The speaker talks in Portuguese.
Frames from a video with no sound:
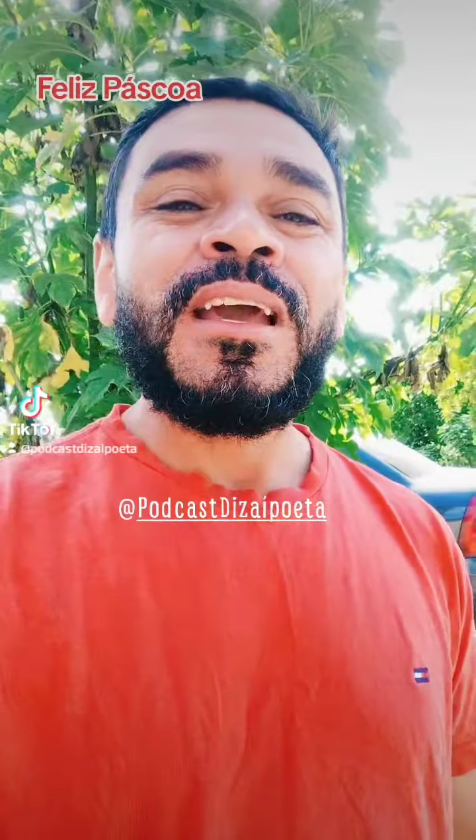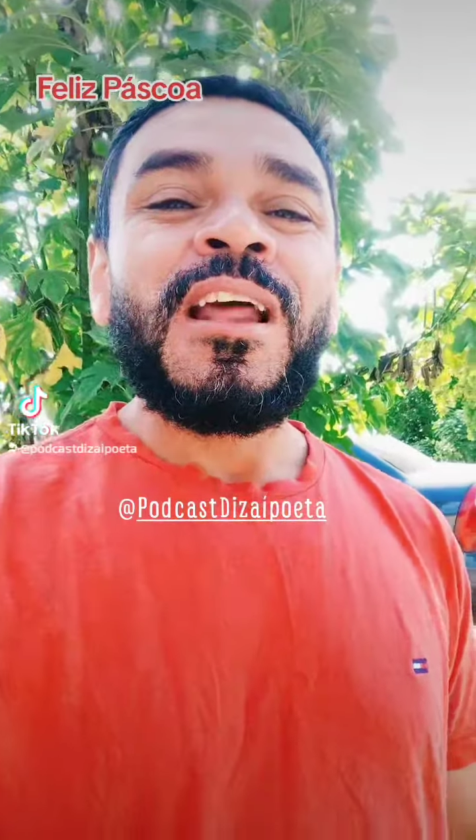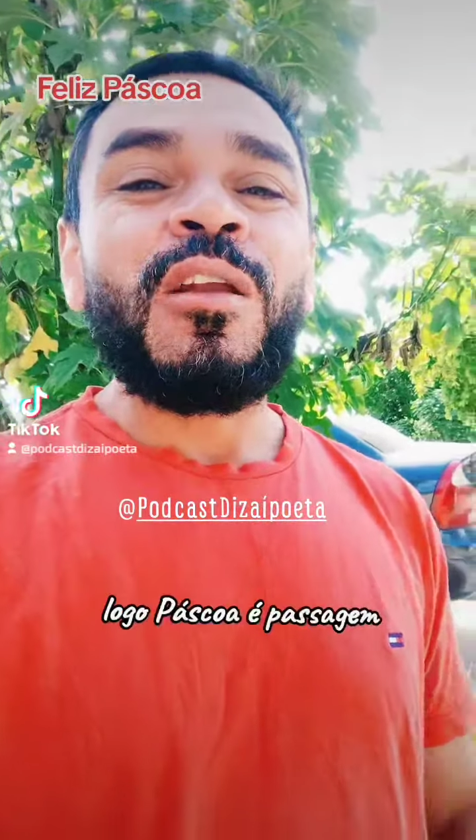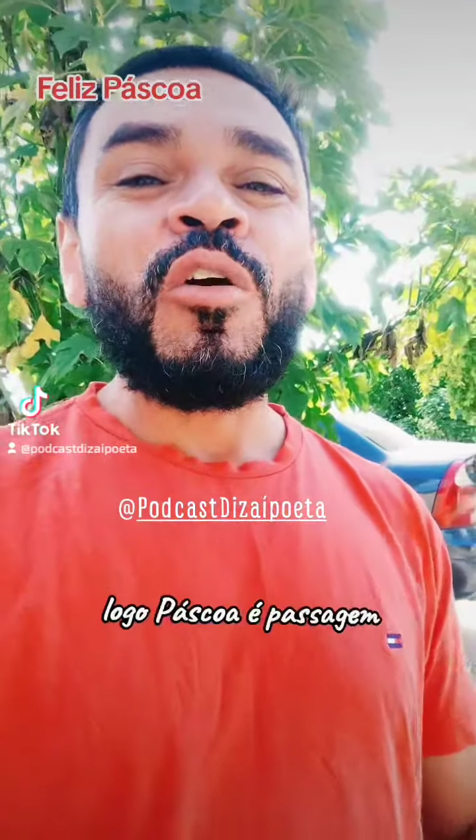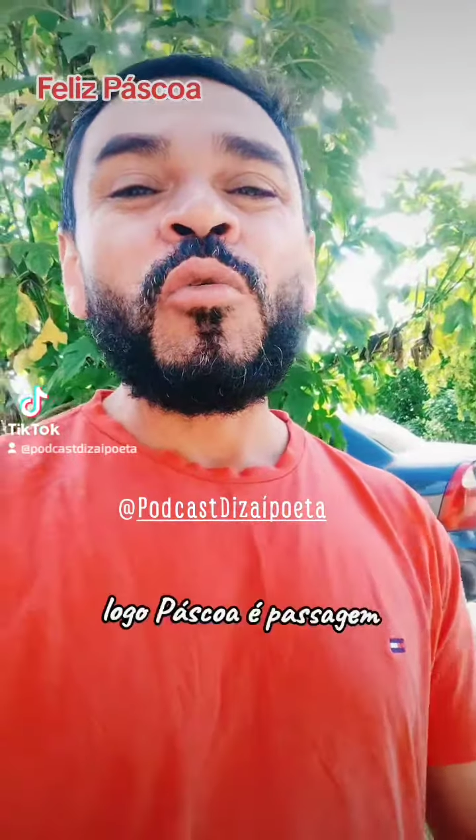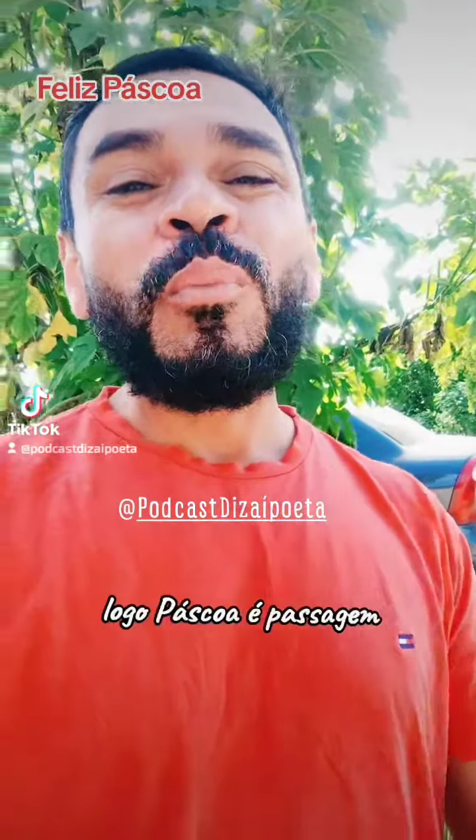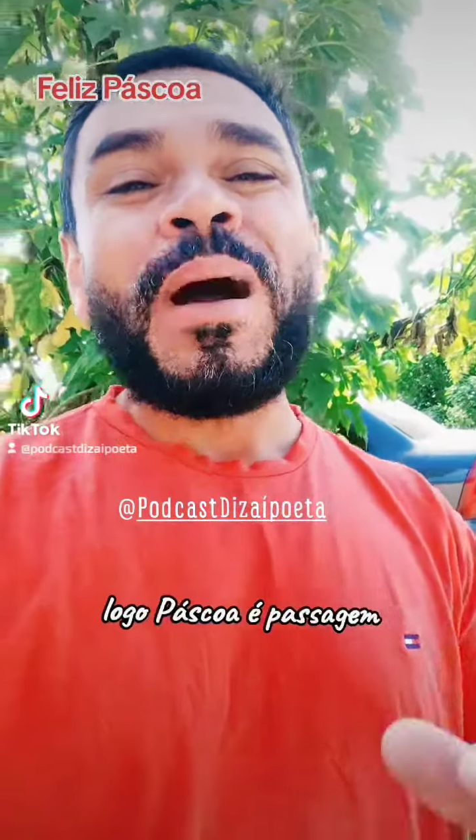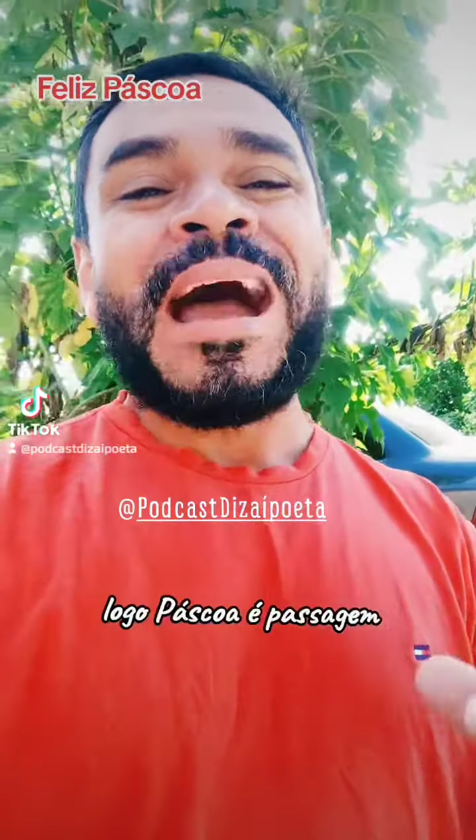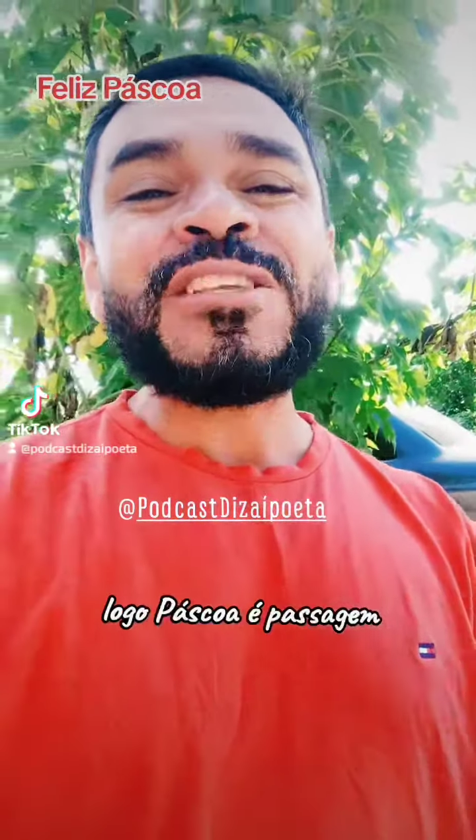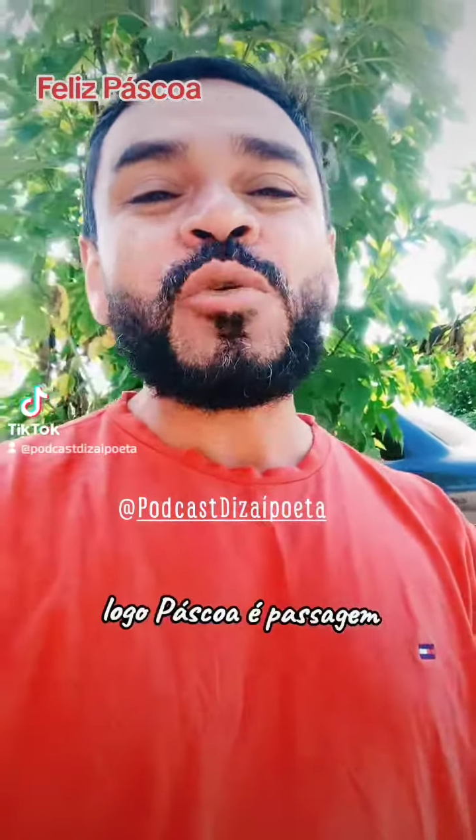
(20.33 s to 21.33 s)
Logo,
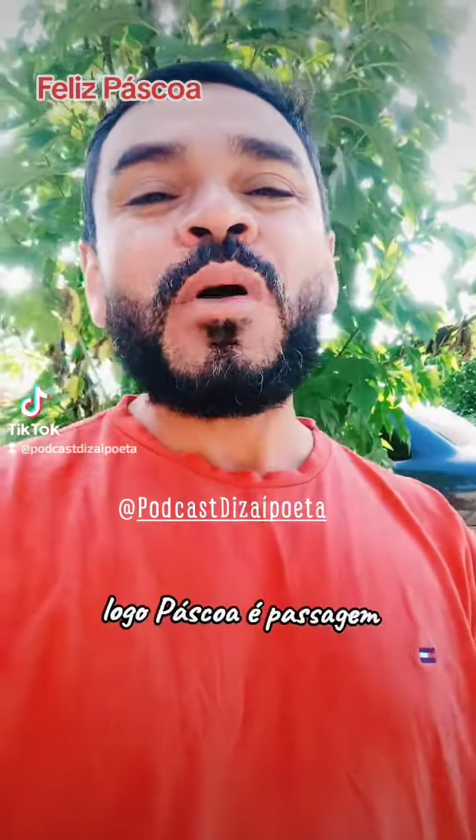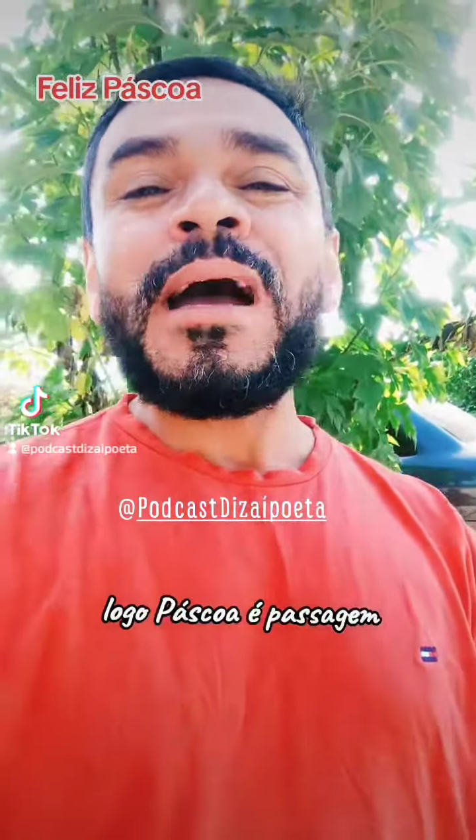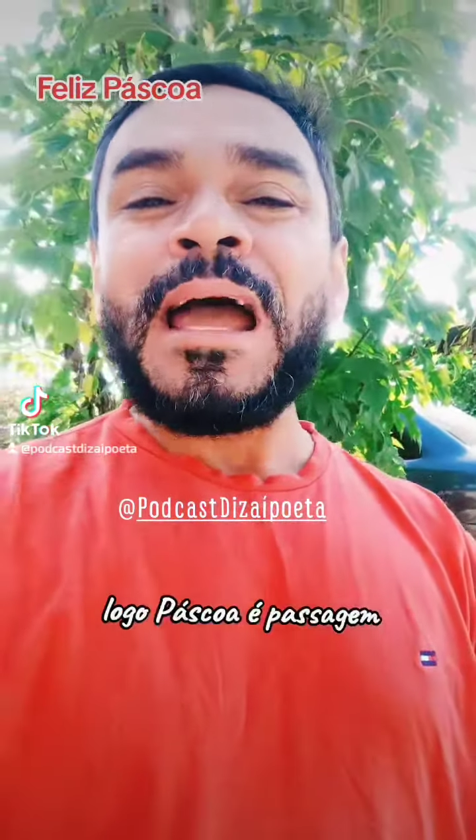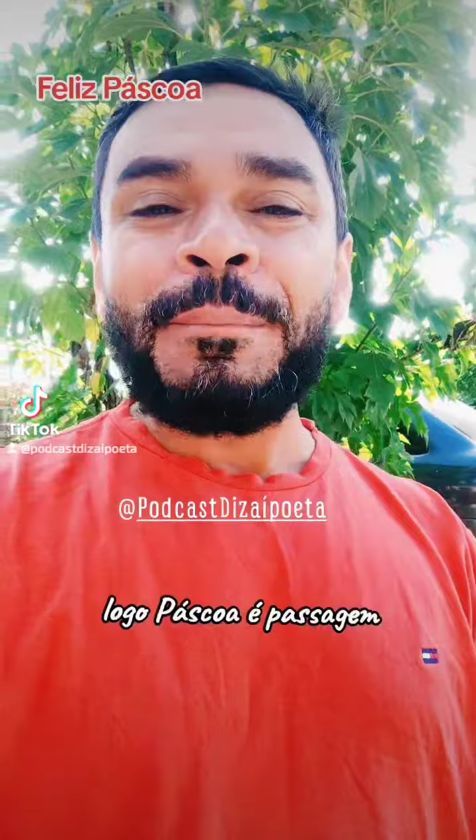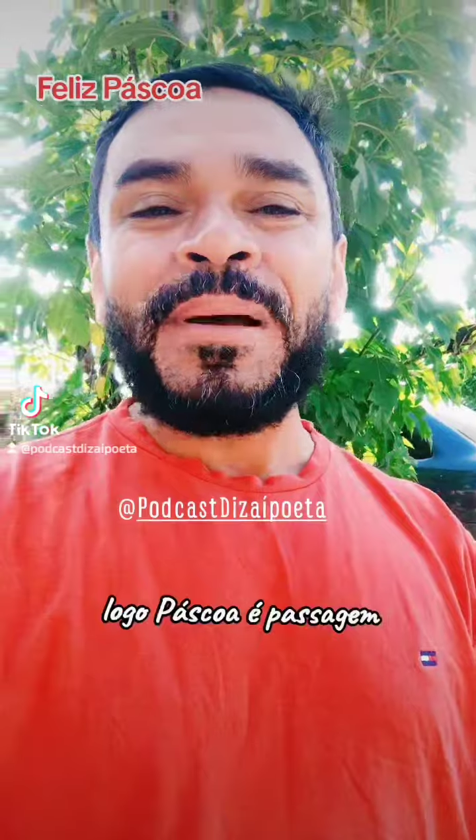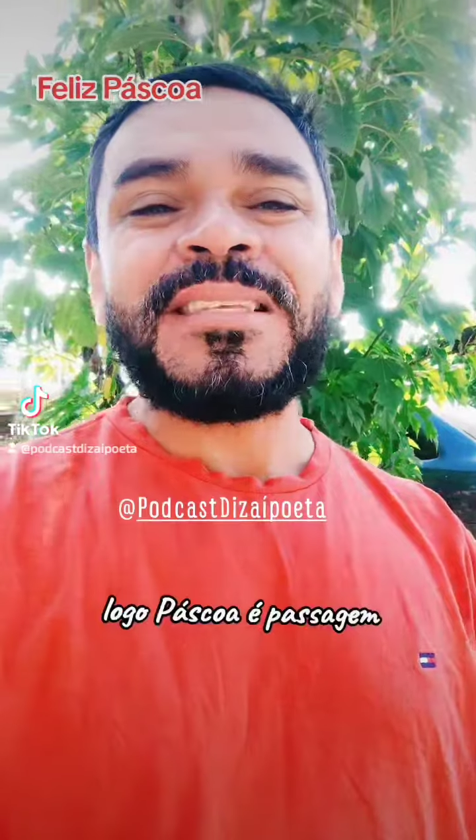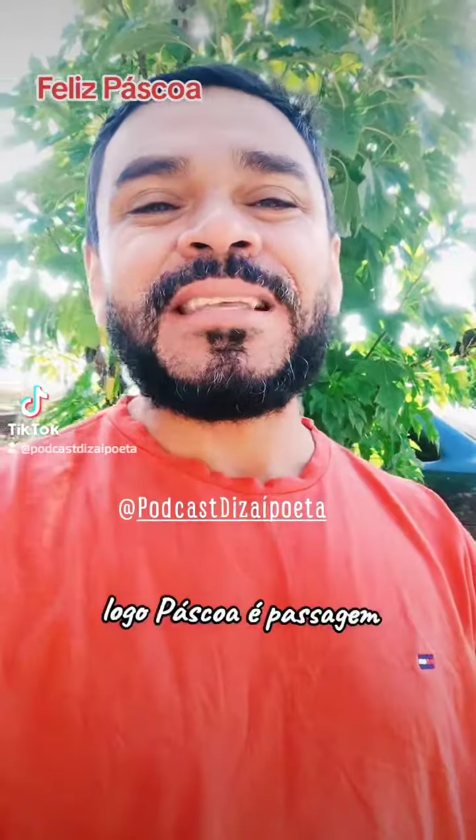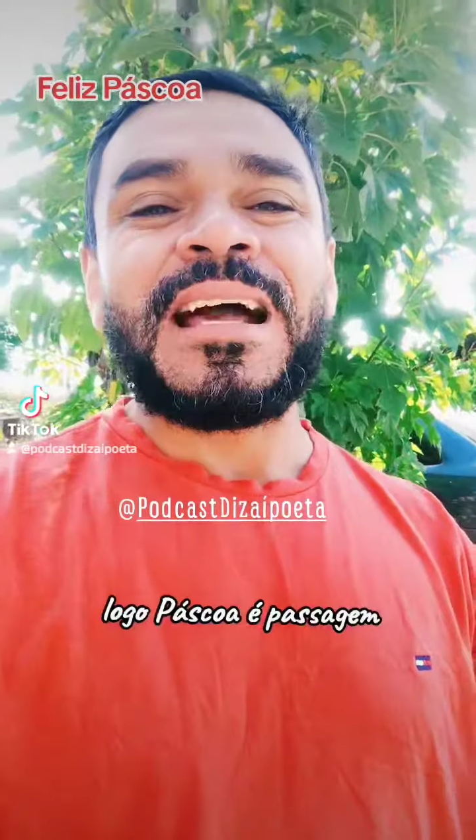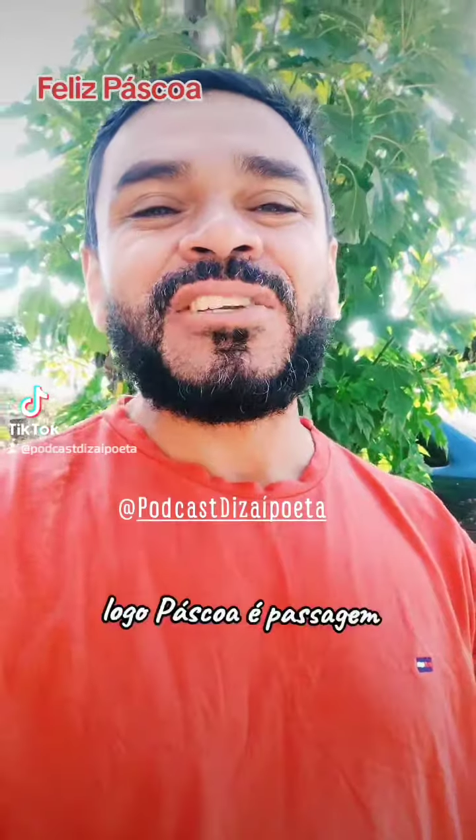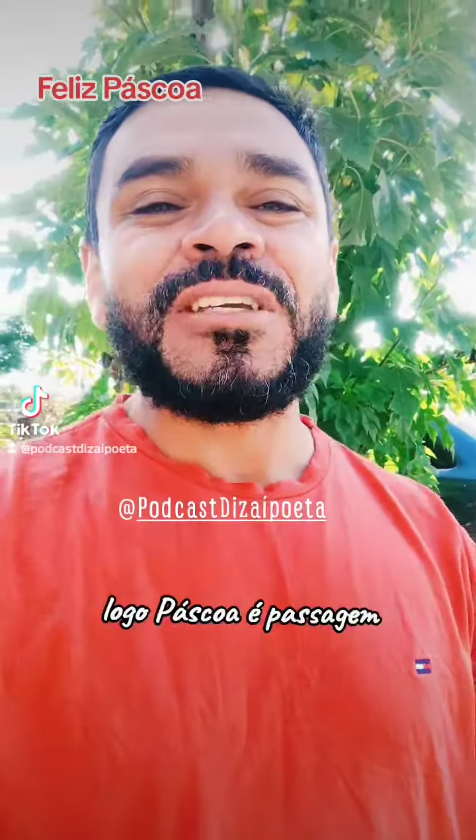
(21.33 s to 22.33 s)
Páscoa é
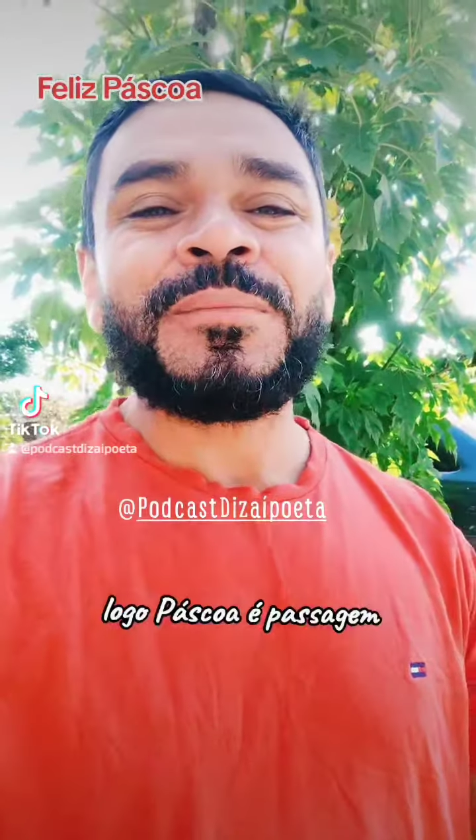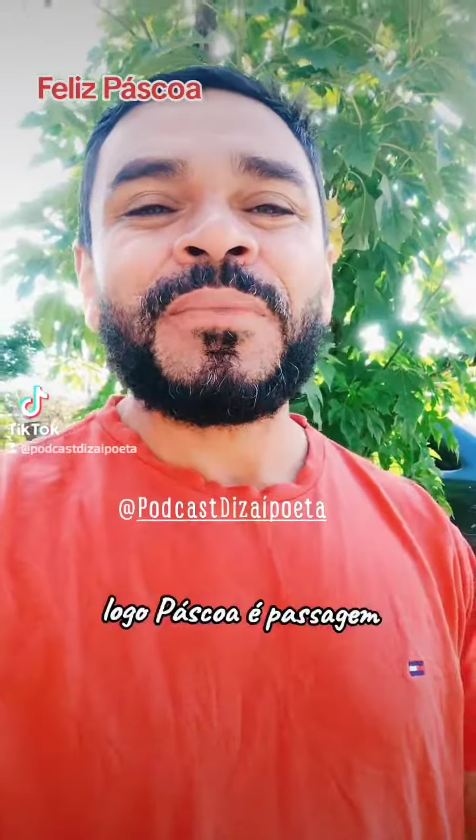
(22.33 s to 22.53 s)
passagem.